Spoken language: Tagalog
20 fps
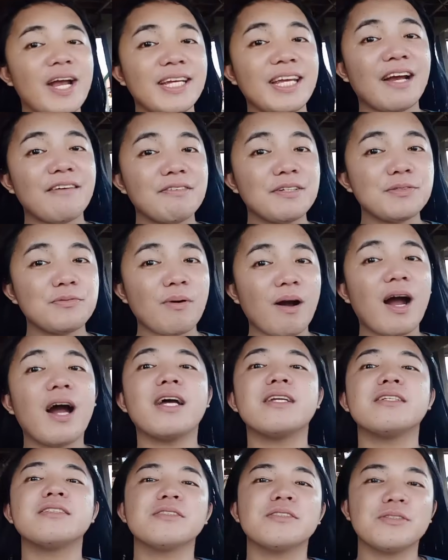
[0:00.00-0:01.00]

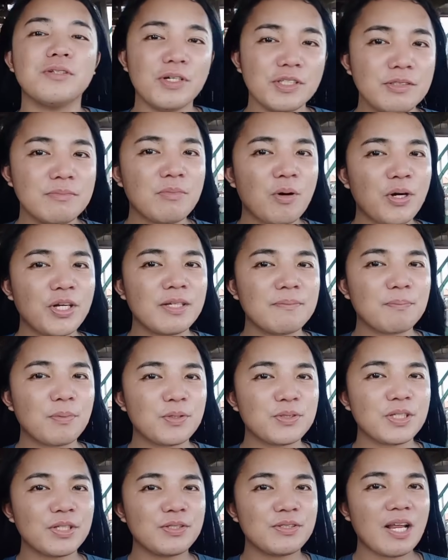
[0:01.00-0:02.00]
Everyone, good morning
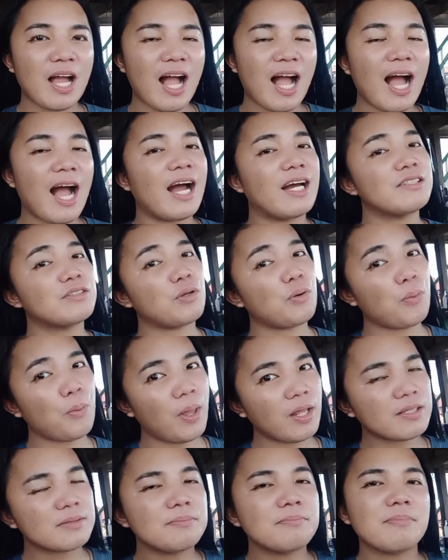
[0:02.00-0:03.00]
po sa inyong lahat.
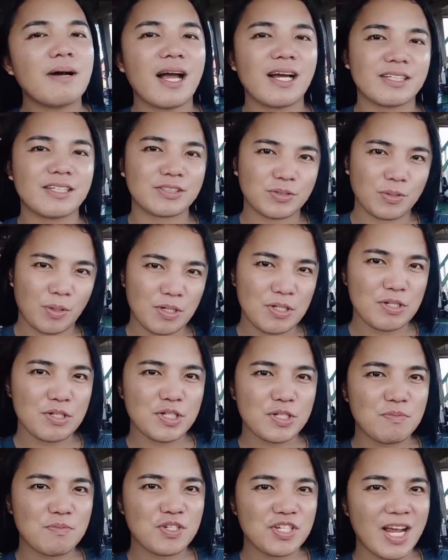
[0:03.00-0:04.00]
Welcome back to our
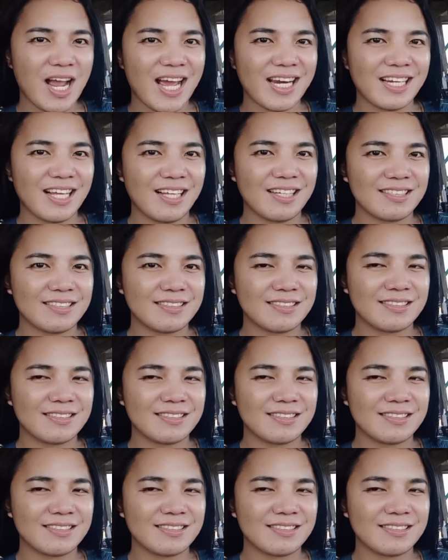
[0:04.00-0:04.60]
YouTube channel.